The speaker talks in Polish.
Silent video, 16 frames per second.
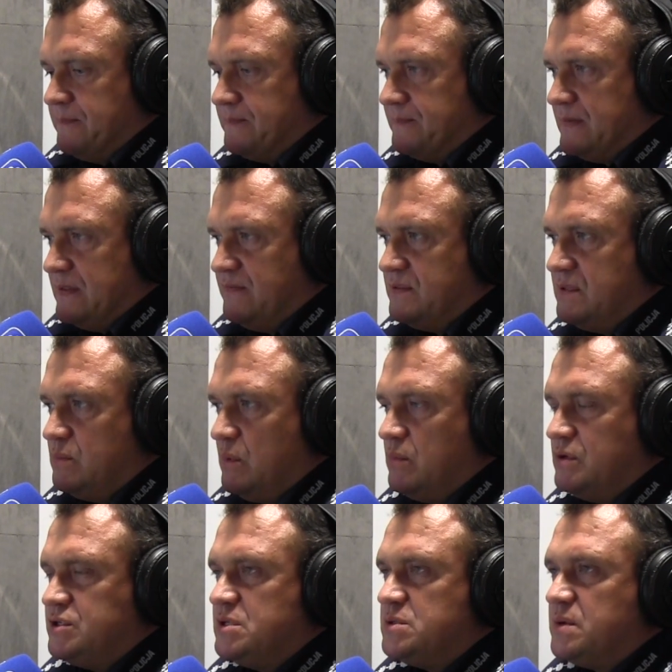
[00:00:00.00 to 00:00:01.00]
Mm, w tym
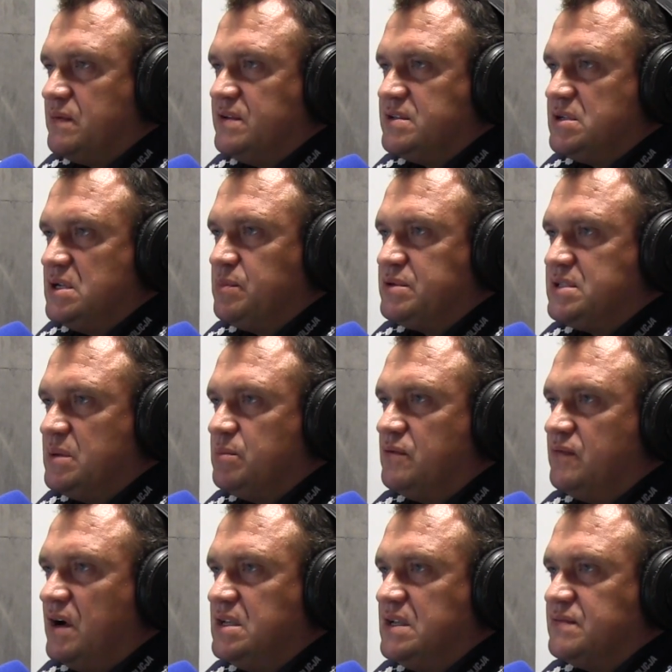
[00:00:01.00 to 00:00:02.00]
momencie jest prowadzone
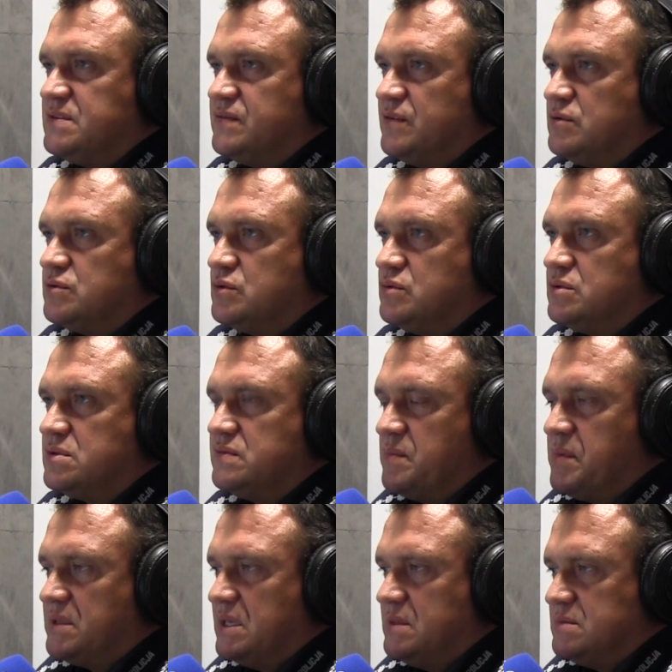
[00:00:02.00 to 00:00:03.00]
postępowanie w związku z
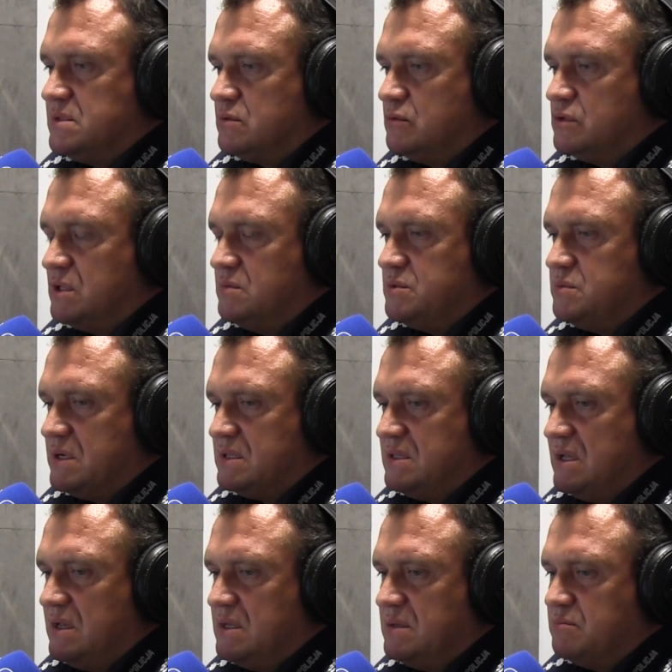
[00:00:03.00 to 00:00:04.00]
wypadkiem ze skutkiem
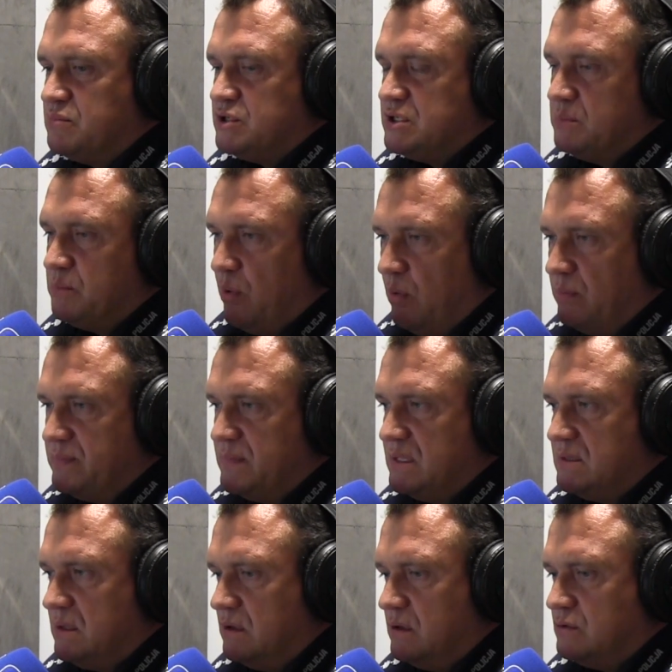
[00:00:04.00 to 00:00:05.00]
śmiertelnym.
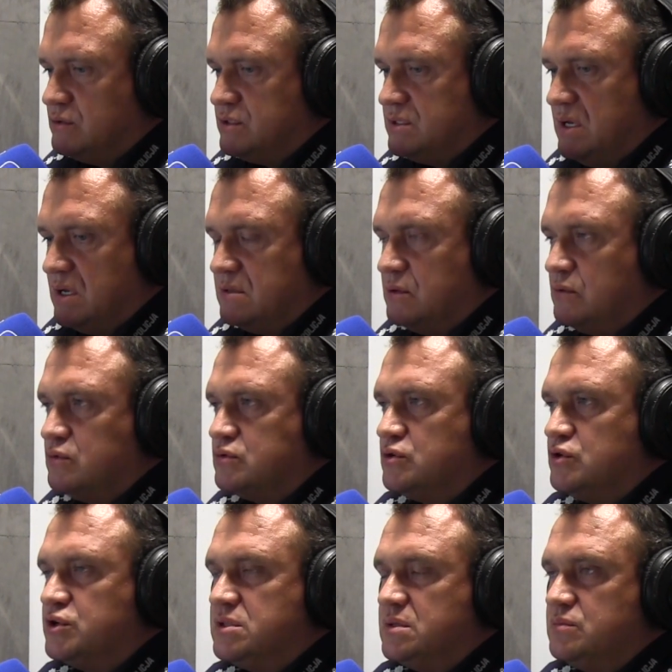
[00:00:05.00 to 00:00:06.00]
Przypomnę tylko, że artykuł
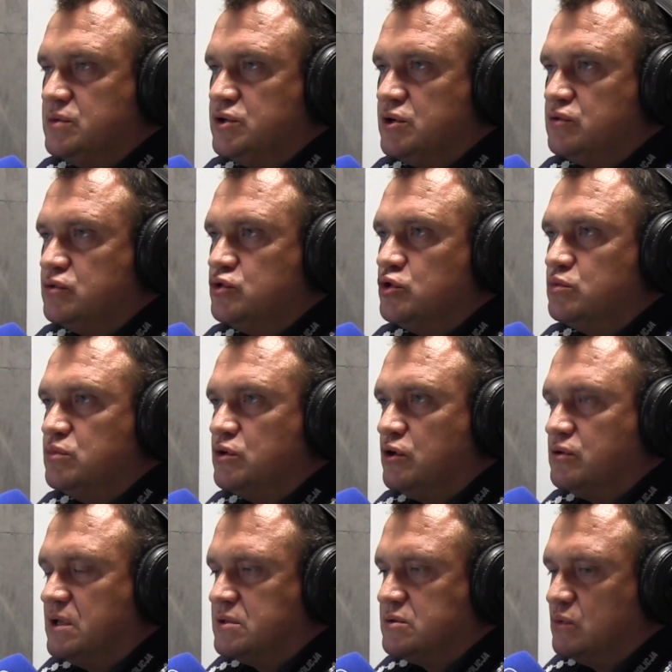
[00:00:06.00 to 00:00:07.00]
177
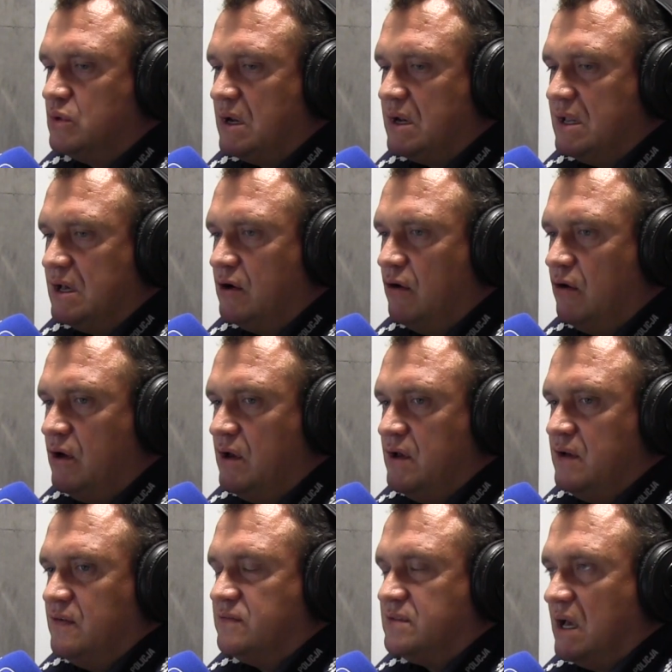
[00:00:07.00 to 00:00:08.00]
kodeksu karnego
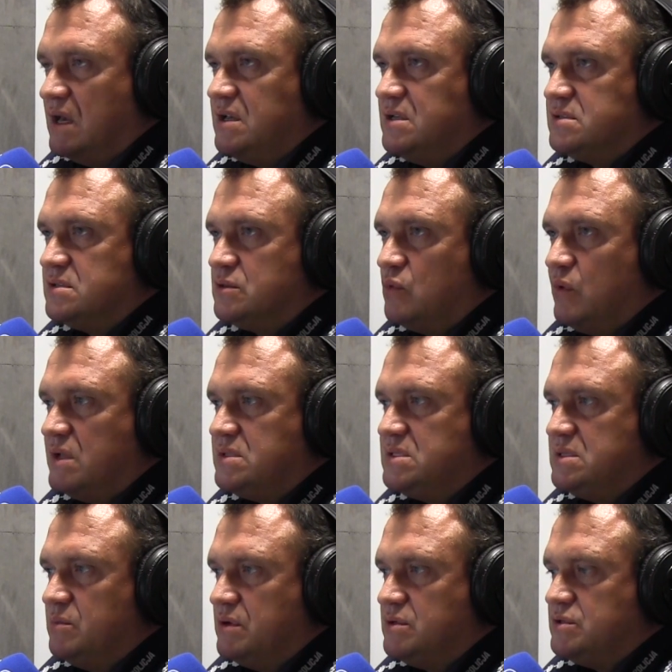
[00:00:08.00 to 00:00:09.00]
w takiej
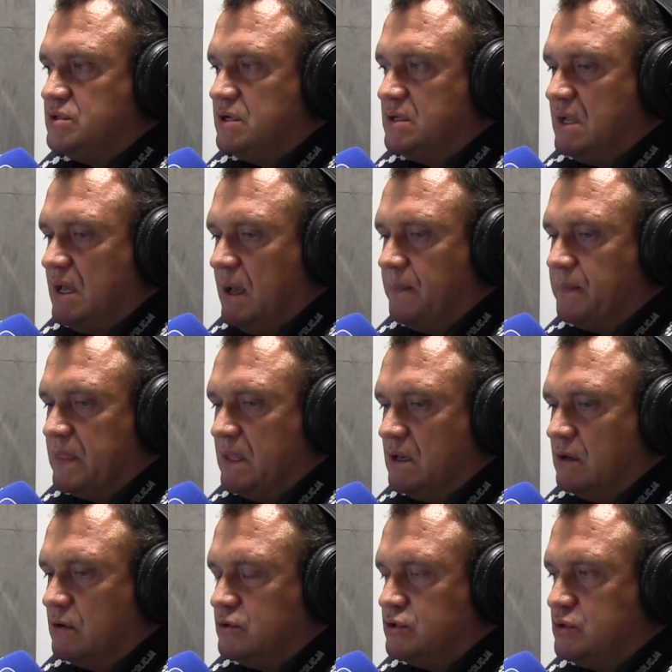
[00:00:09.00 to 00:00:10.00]
sytuacji będzie nam
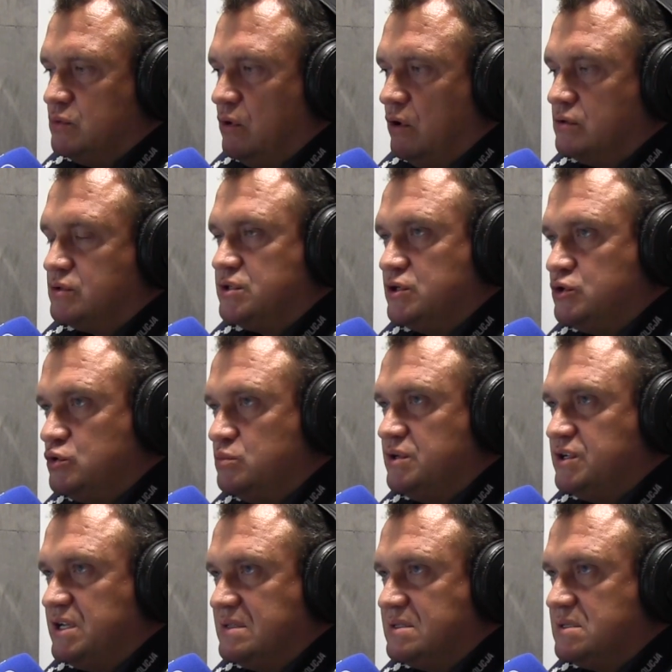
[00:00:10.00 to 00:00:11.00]
groziło od 6
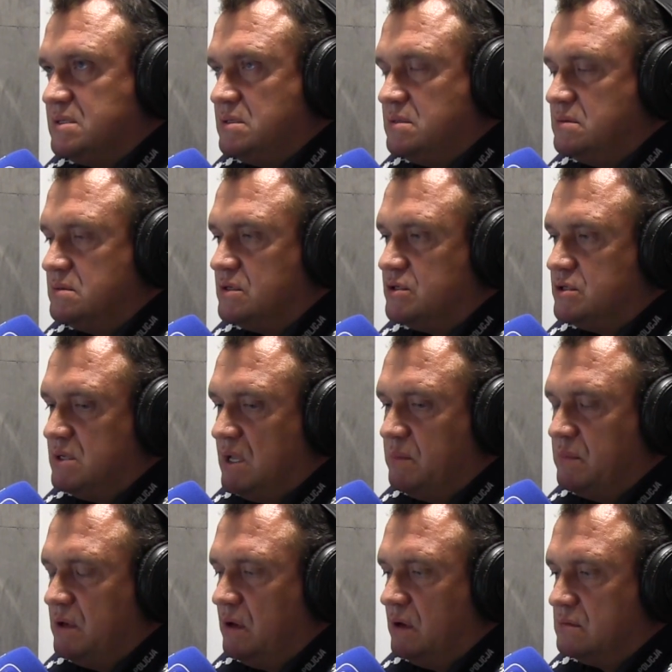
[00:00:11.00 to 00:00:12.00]
miesięcy,
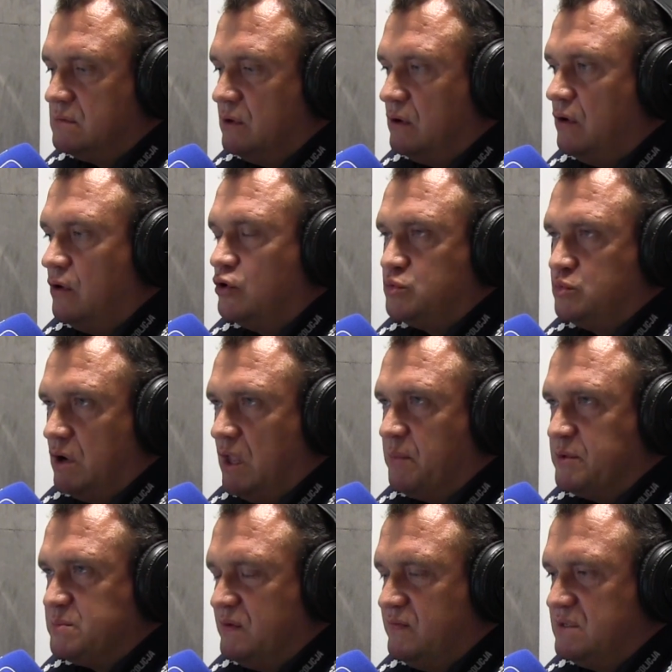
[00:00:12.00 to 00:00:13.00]
zaczynamy, do 8
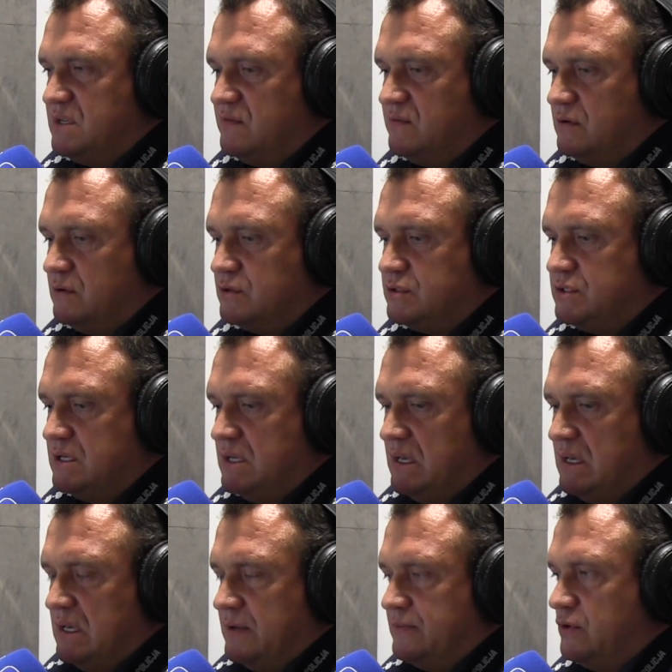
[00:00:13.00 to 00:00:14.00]
lat pozbawienia wolności.
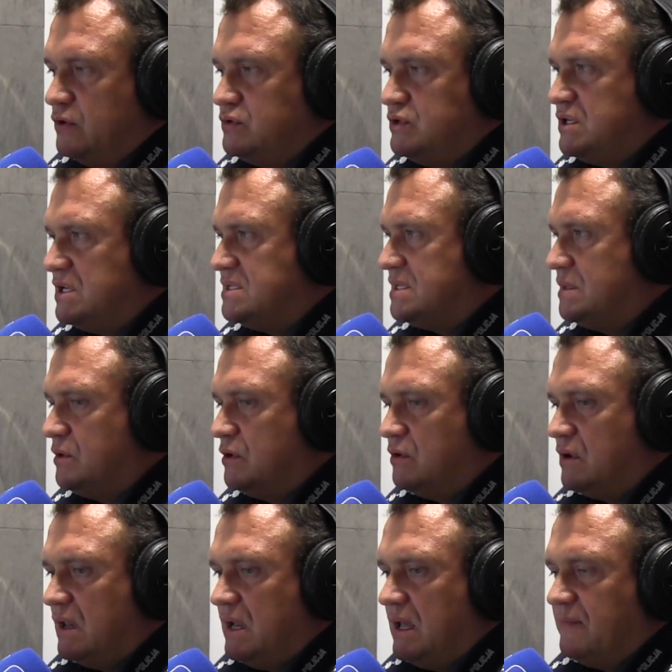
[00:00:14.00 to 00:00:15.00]
No i dzisiaj z
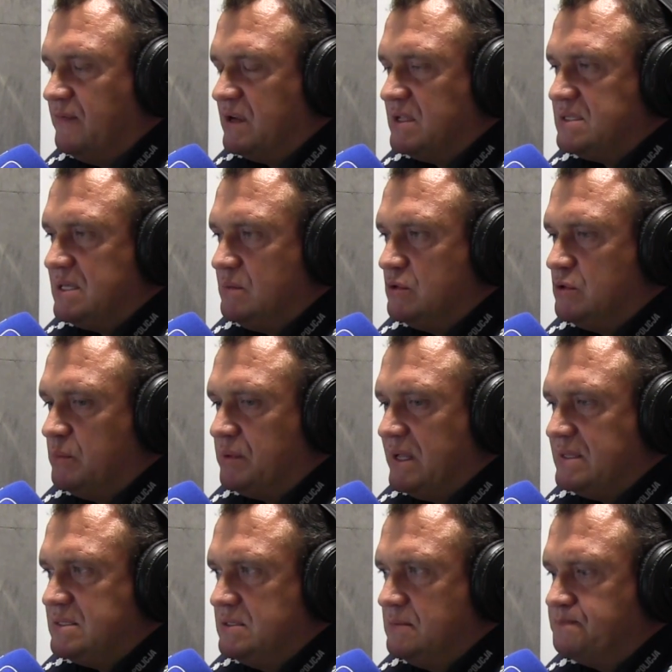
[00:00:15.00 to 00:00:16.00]
samego rana wracamy do
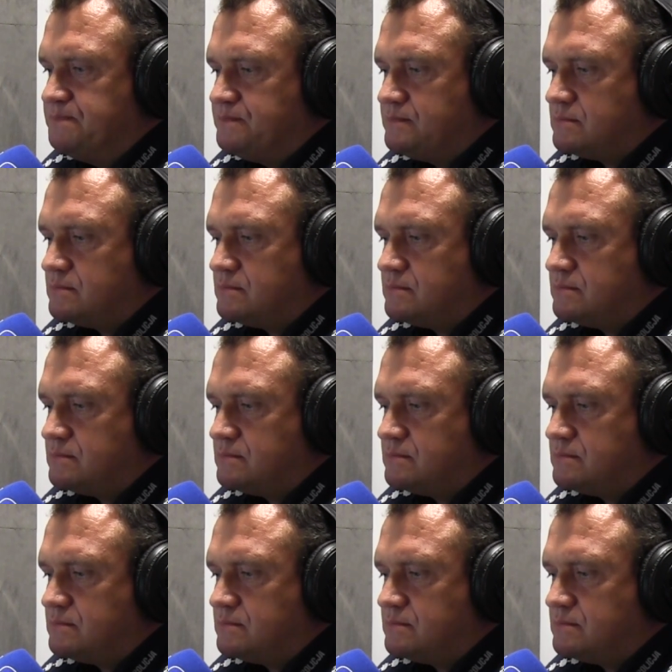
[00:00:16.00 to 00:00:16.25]
pracy.